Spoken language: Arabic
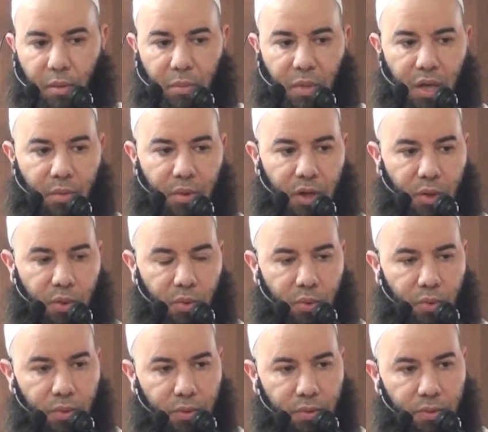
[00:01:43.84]
أما
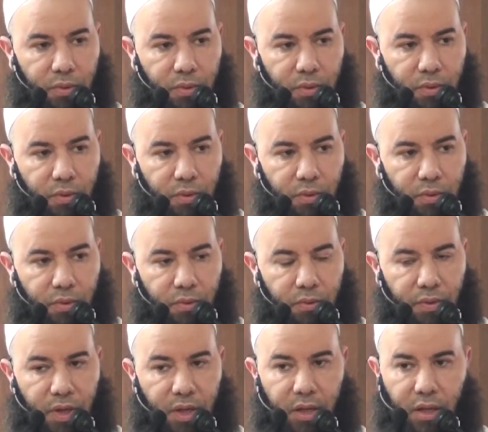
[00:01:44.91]
بعد
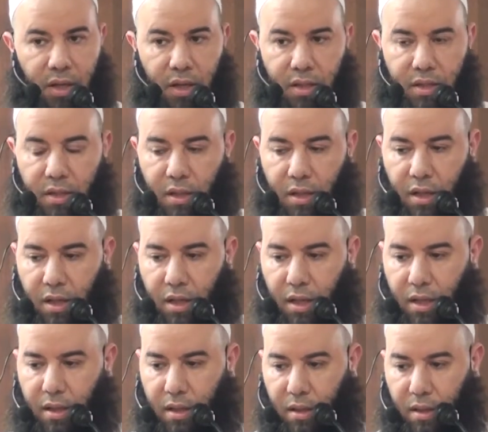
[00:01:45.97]
فإن أصدق
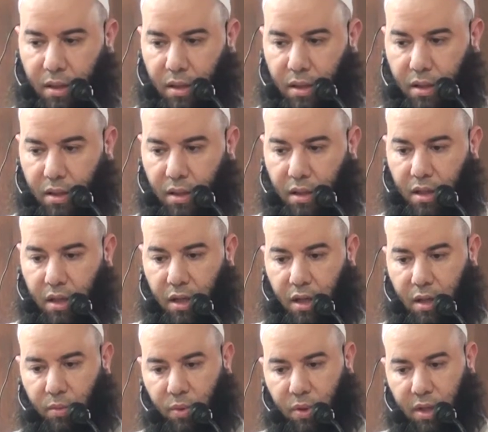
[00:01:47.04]
الحديث
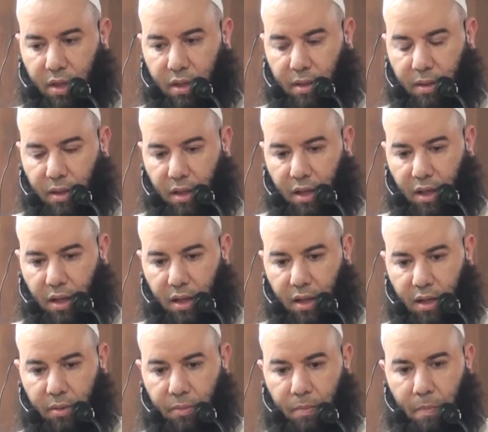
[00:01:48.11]
كلام الله
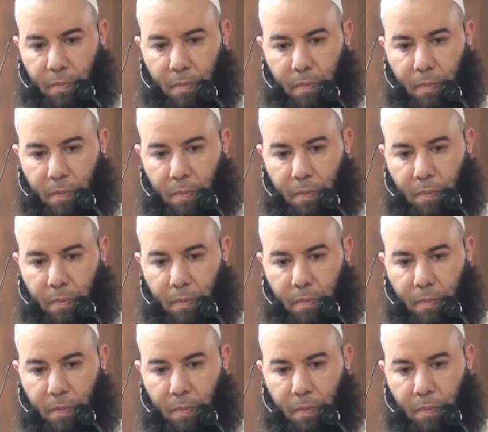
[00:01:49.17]
تعالى